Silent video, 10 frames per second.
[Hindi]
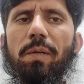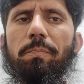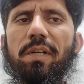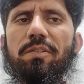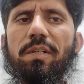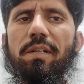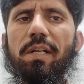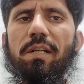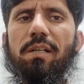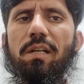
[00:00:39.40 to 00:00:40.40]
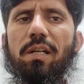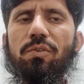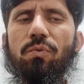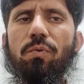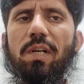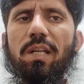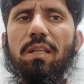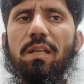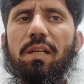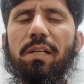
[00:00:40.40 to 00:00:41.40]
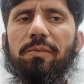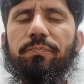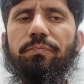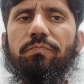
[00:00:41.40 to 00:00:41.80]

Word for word: पेपर जनरेट करना शुरू कर दिए हैं